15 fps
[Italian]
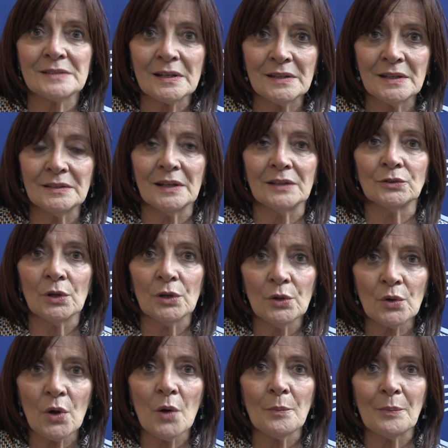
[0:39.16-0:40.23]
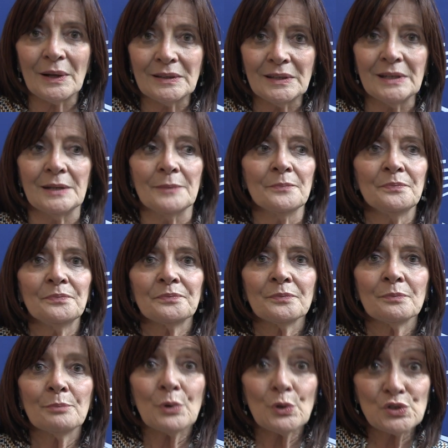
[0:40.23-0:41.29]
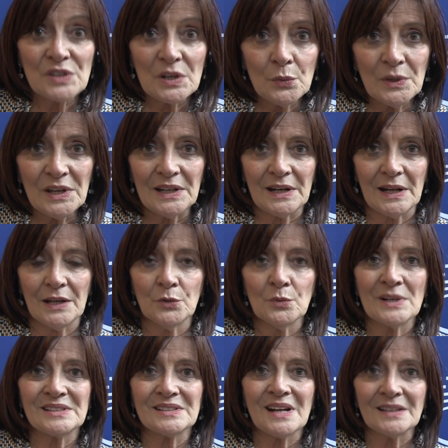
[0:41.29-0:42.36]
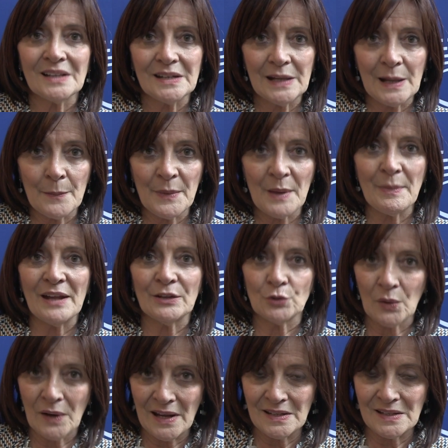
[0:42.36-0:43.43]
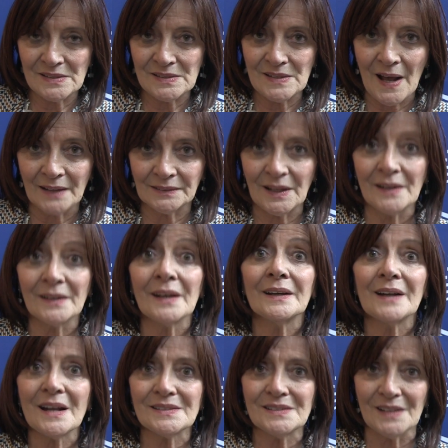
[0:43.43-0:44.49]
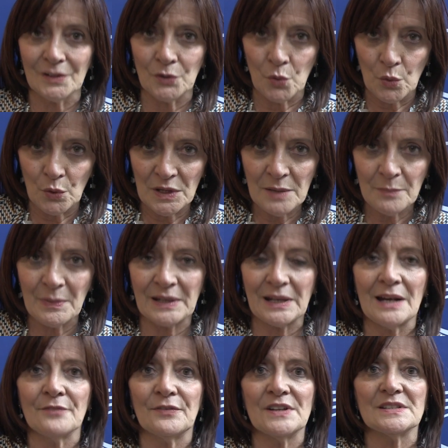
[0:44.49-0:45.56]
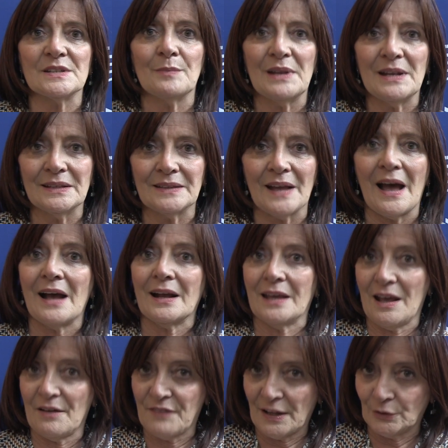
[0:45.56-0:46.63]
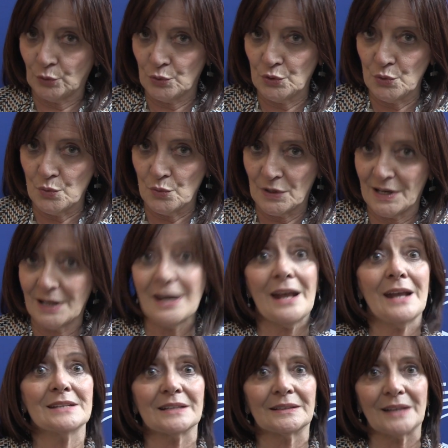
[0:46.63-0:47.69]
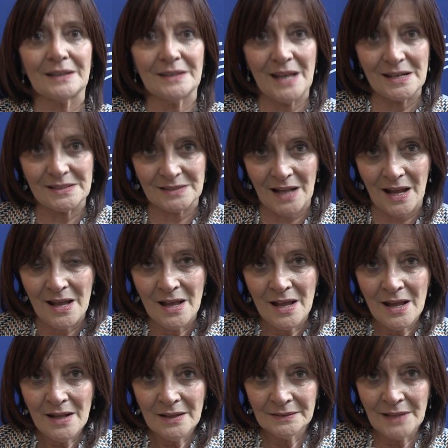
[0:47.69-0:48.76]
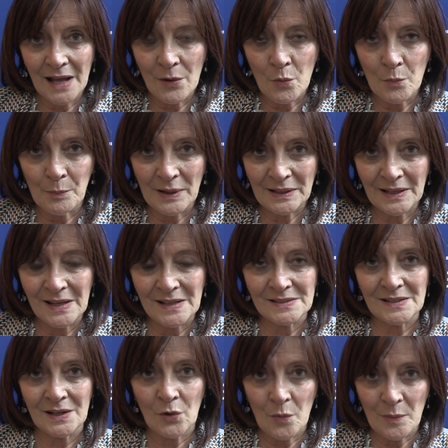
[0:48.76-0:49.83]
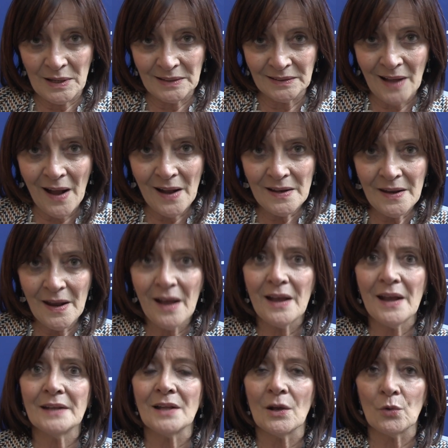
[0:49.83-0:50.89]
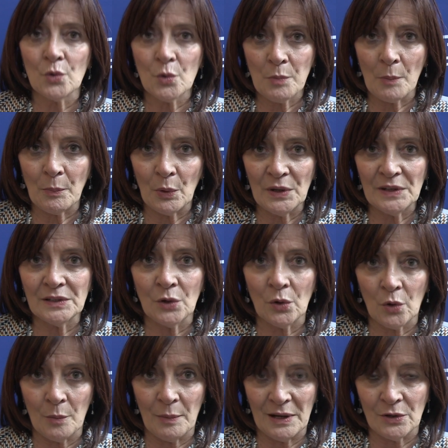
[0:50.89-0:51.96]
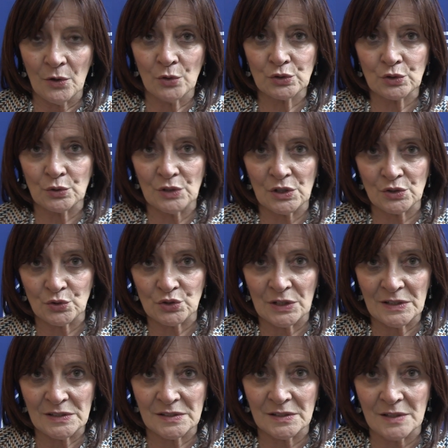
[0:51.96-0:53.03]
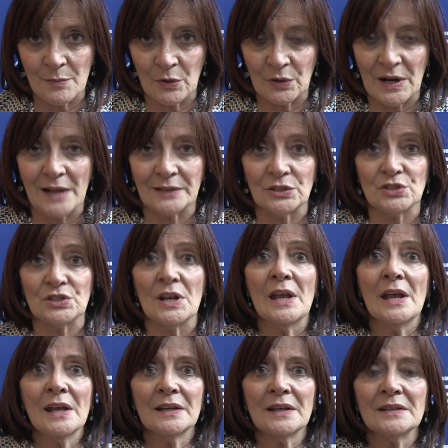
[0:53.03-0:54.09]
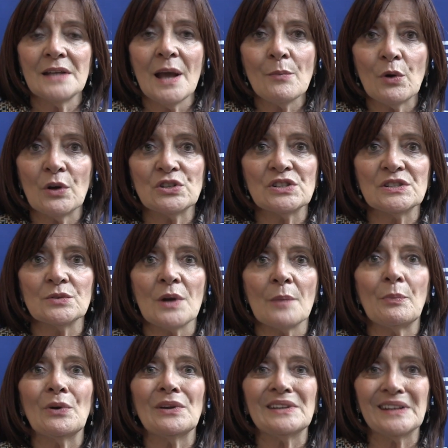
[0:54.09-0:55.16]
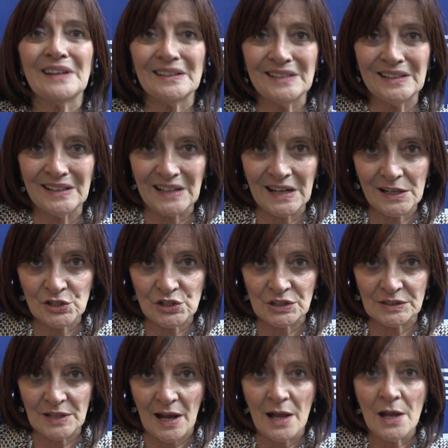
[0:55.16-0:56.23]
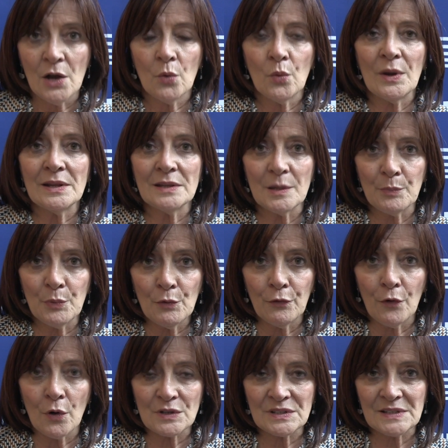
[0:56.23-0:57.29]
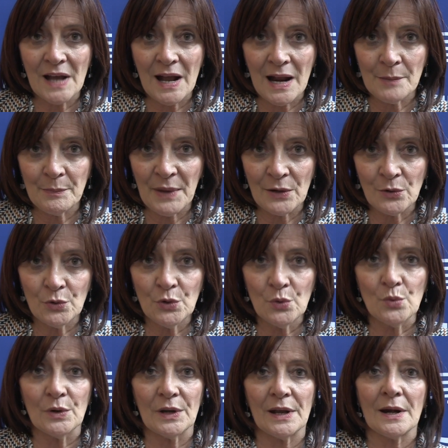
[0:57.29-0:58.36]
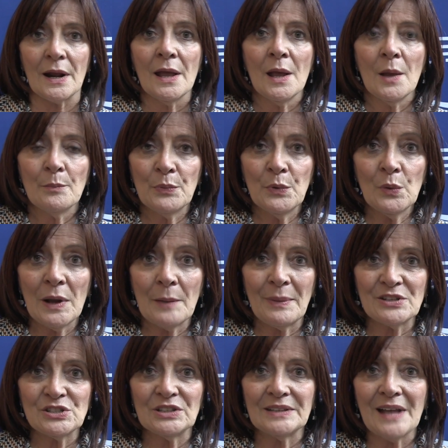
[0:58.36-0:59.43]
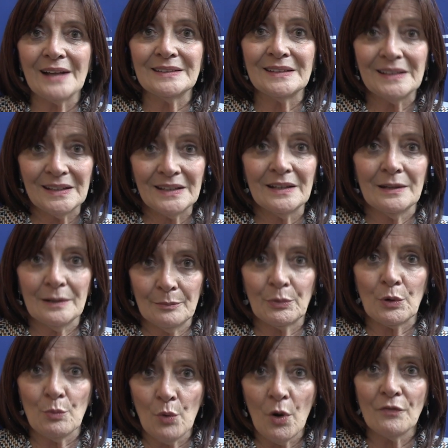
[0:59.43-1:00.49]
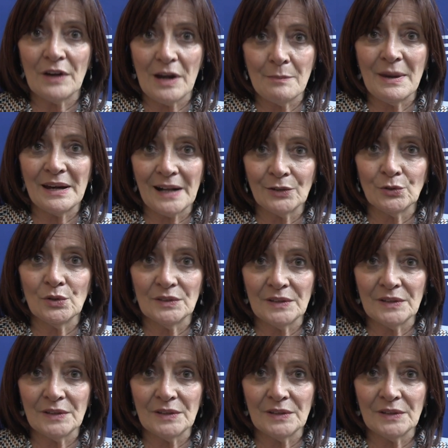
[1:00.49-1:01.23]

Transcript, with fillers: sta chiedendo all'Europa di proseguire in una strada di cambiamento che è iniziata anche grazie a noi, perché la flessibilità che ha fatto Juncker è stata chiesta da un paese come l'Italia e da un gruppo politico come il nostro, dei socialisti e democratici. Chiediamo che ci sia una politica di crescita, quindi più forza al piano Juncker, più capacità di promuovere il mercato